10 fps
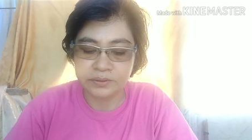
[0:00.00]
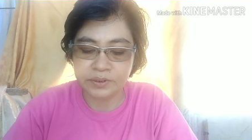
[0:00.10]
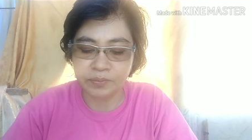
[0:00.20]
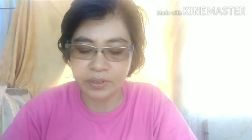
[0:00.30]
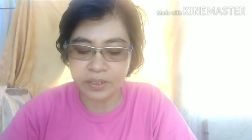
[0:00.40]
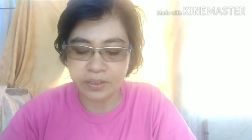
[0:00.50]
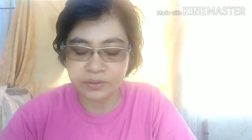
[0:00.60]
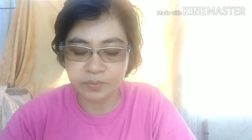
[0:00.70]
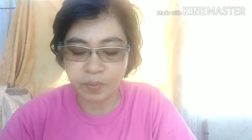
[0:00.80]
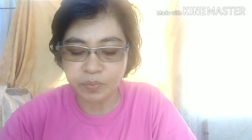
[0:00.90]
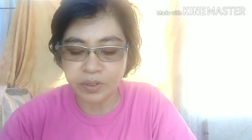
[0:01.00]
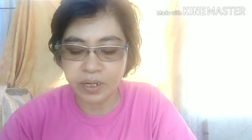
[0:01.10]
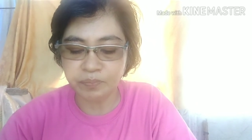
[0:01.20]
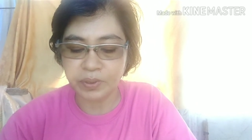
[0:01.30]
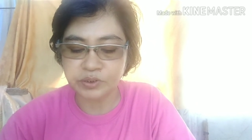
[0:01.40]
Sa mga hindi pa po
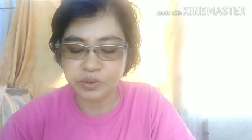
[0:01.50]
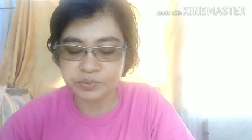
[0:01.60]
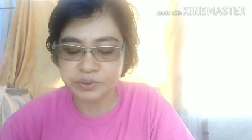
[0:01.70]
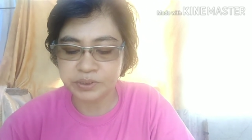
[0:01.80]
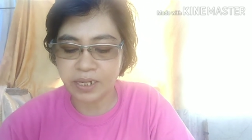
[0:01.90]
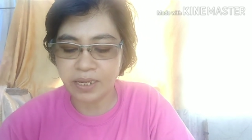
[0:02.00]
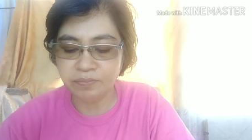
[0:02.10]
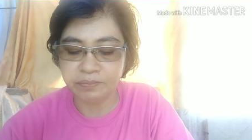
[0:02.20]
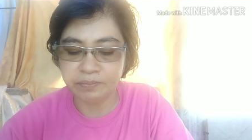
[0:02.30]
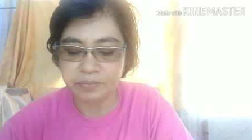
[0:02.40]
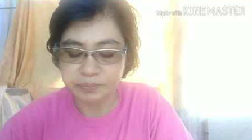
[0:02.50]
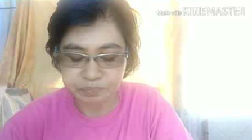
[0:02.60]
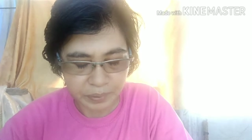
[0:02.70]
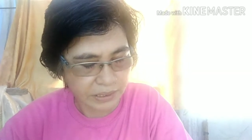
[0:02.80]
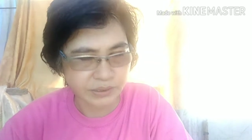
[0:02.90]
nakapag-subscribe,
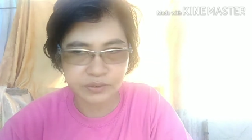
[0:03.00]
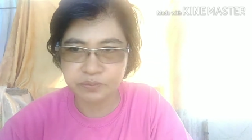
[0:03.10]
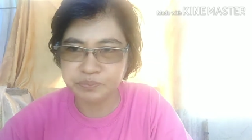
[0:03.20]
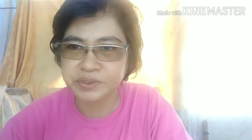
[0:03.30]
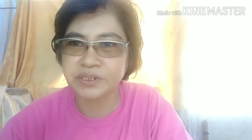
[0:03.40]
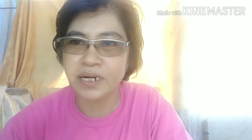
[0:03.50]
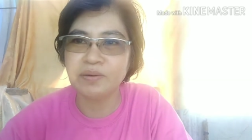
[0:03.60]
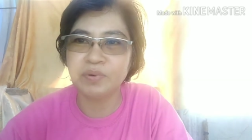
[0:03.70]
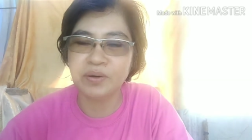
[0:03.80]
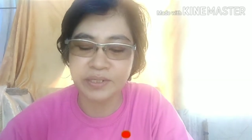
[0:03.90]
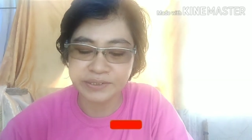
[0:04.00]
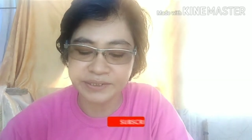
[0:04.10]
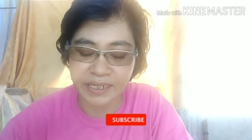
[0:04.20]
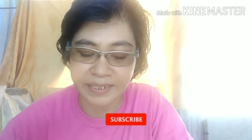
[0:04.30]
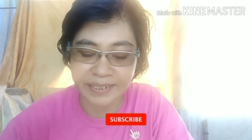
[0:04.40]
please subscribe our
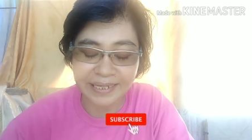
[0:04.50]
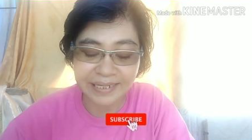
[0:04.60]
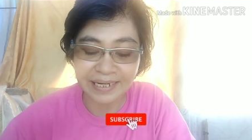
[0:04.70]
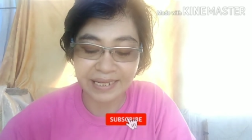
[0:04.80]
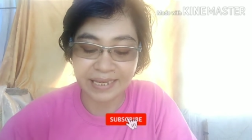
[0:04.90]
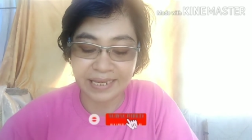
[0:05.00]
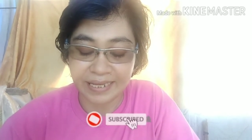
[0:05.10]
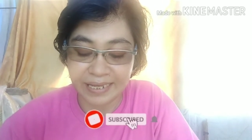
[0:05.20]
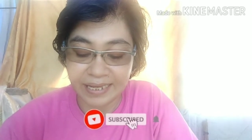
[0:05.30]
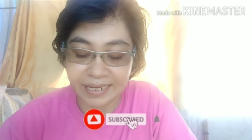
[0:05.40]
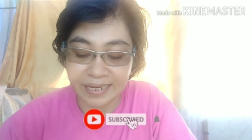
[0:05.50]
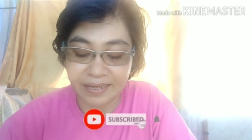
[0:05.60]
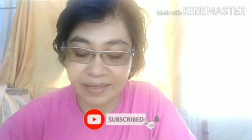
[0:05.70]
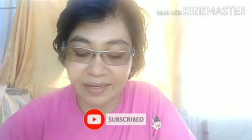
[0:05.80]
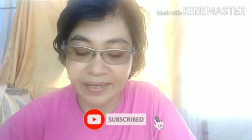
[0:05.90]
channel
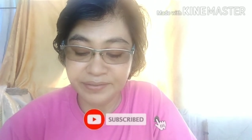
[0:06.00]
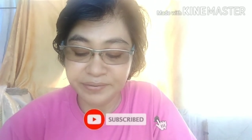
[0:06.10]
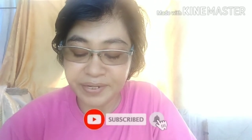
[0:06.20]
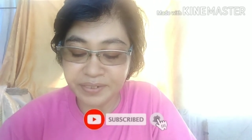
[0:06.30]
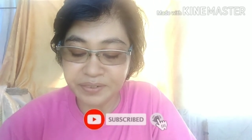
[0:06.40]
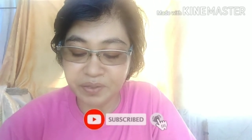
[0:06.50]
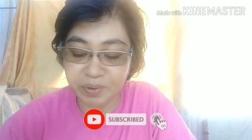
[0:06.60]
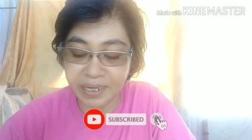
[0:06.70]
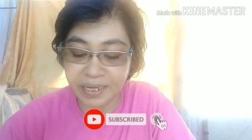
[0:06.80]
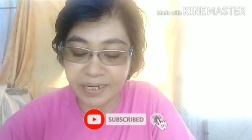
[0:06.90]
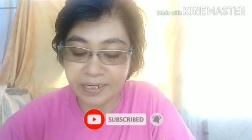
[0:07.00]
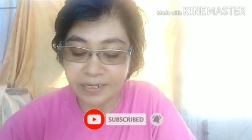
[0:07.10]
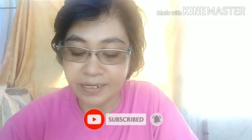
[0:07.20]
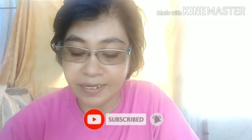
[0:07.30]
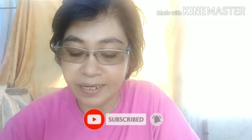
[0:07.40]
and ring the bell
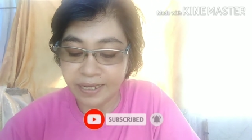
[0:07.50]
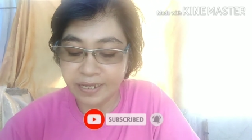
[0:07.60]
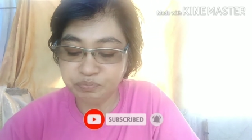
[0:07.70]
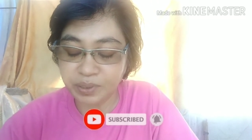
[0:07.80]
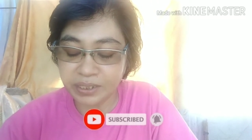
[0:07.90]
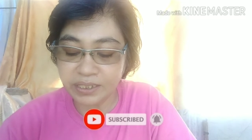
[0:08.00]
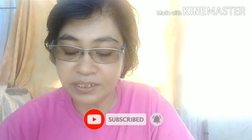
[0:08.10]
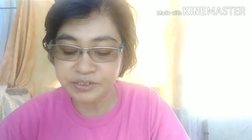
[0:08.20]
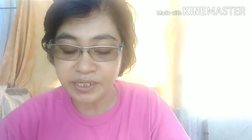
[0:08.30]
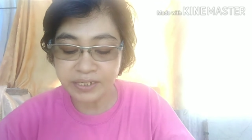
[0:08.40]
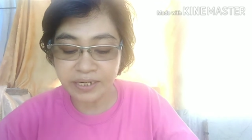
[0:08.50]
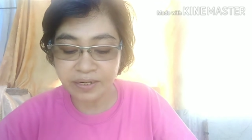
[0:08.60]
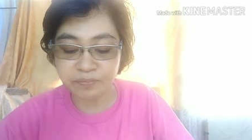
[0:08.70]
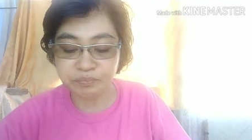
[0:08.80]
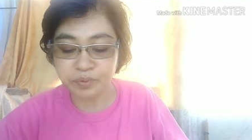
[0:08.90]
at paki-share na
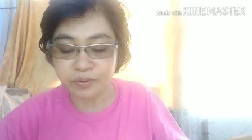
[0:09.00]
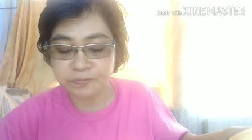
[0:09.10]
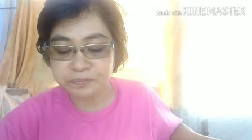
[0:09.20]
rin po